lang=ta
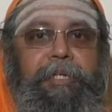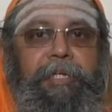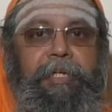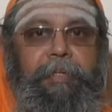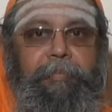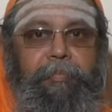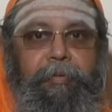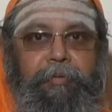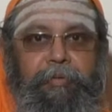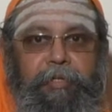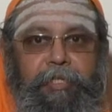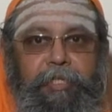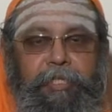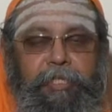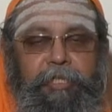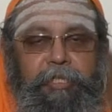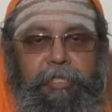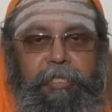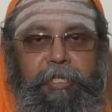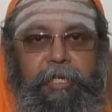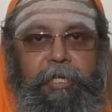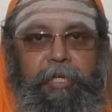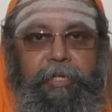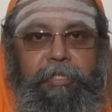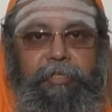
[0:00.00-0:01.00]
இப்போ வந்து
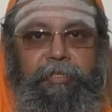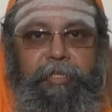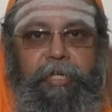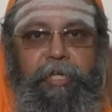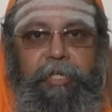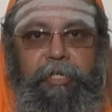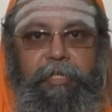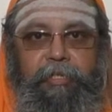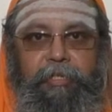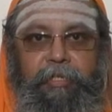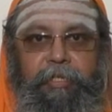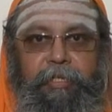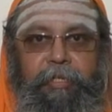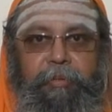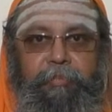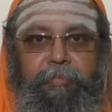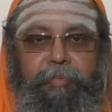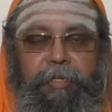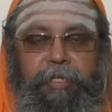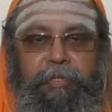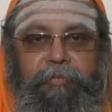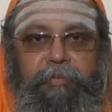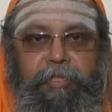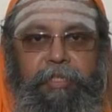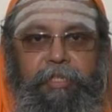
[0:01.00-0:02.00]
இது அரசாங்கத்தில்
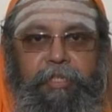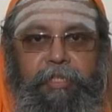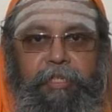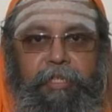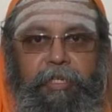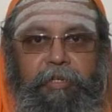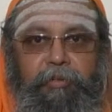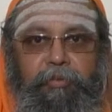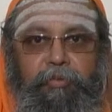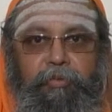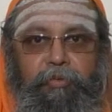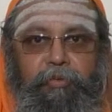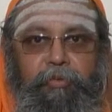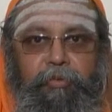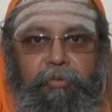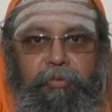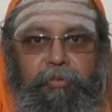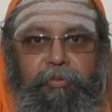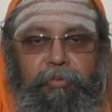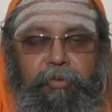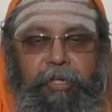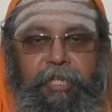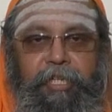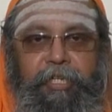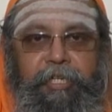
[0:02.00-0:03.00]
எப்படி வந்து அந்த
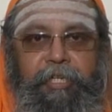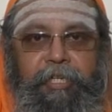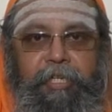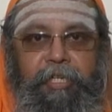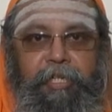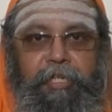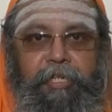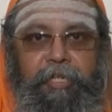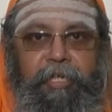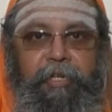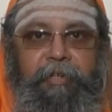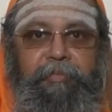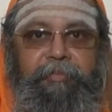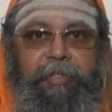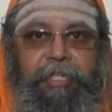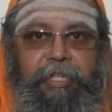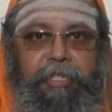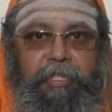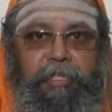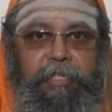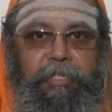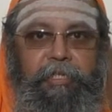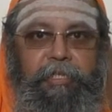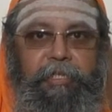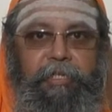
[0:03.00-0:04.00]
உலகியல் கல்வி
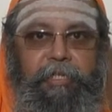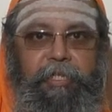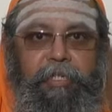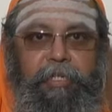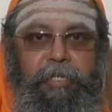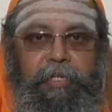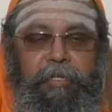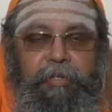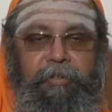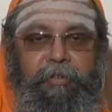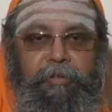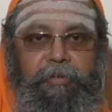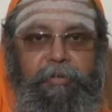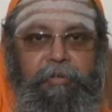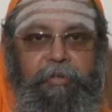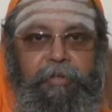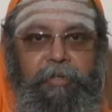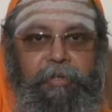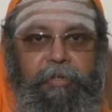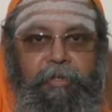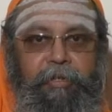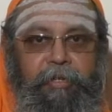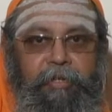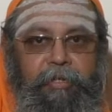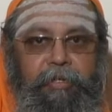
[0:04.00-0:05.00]
இந்த
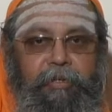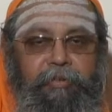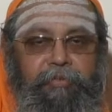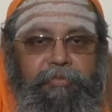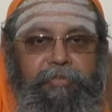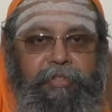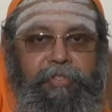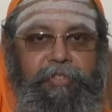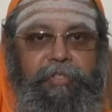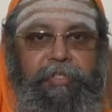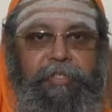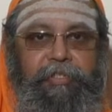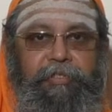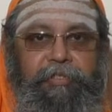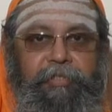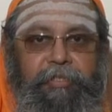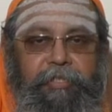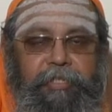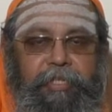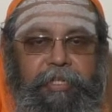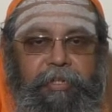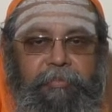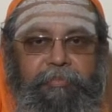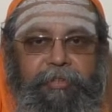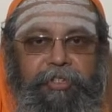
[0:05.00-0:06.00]
ஃபிசிக்ஸு
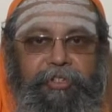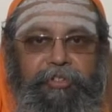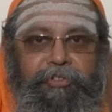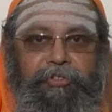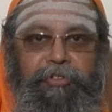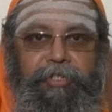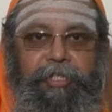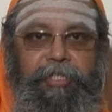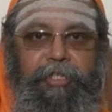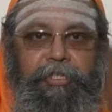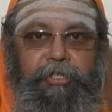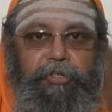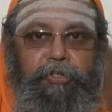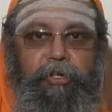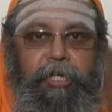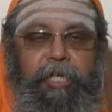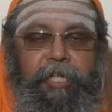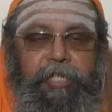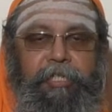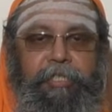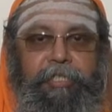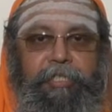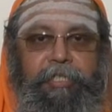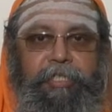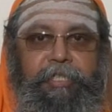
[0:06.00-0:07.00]
கெமிஸ்ட்ரி
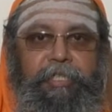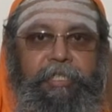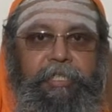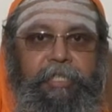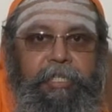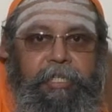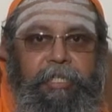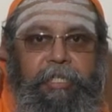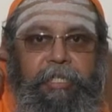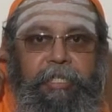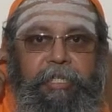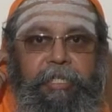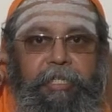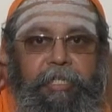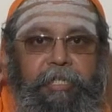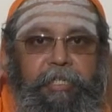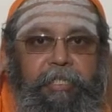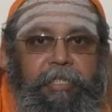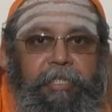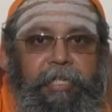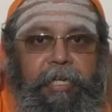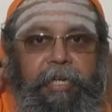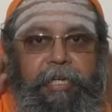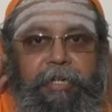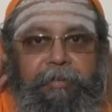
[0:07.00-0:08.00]
ஜுவாலஜி
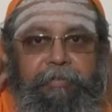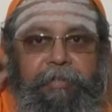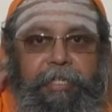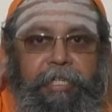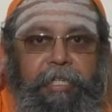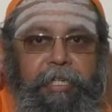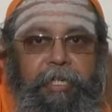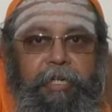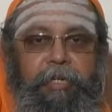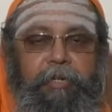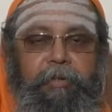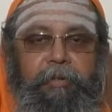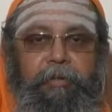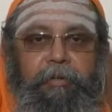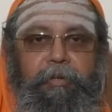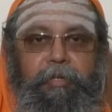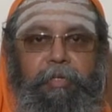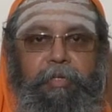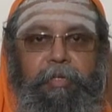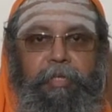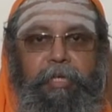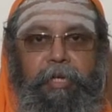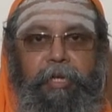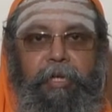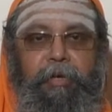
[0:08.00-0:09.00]
இந்த அறிவியல்
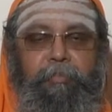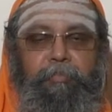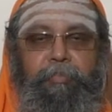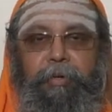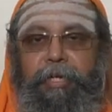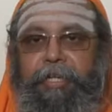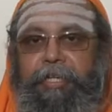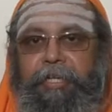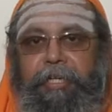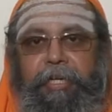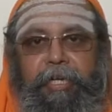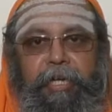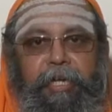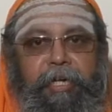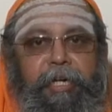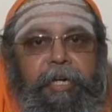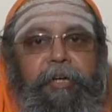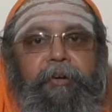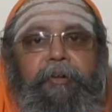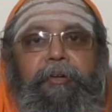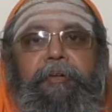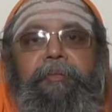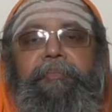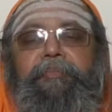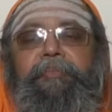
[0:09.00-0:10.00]
இதெல்லாம்
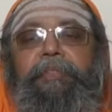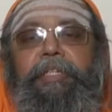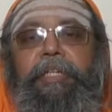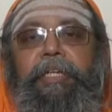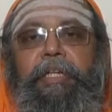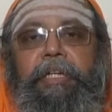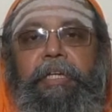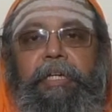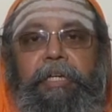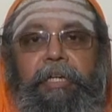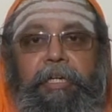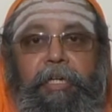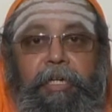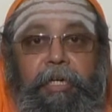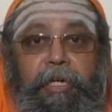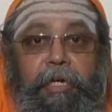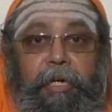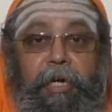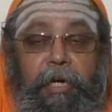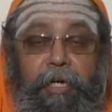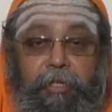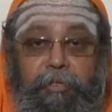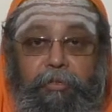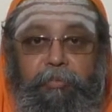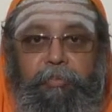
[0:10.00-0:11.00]
படிக்கிறாங்களோ
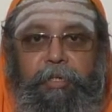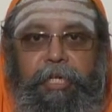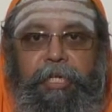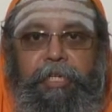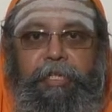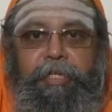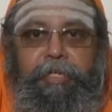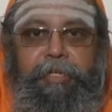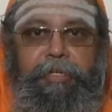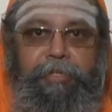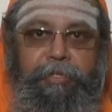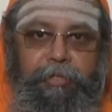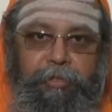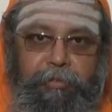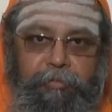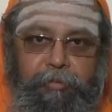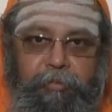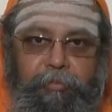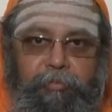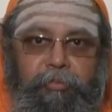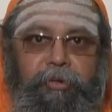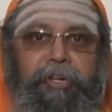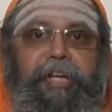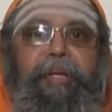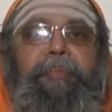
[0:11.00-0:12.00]
அது மாதிரி
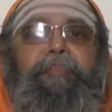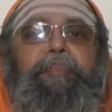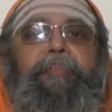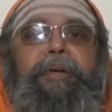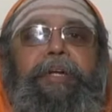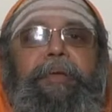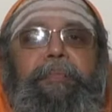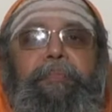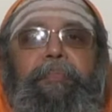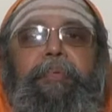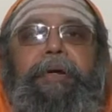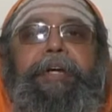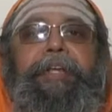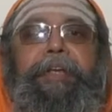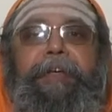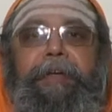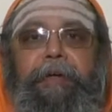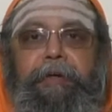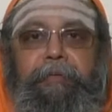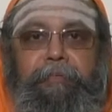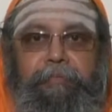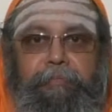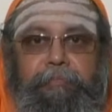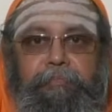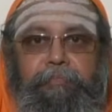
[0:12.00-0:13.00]
இதுவும் முறைப்படி
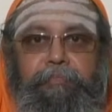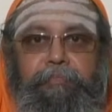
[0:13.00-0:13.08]
படிக்கணும்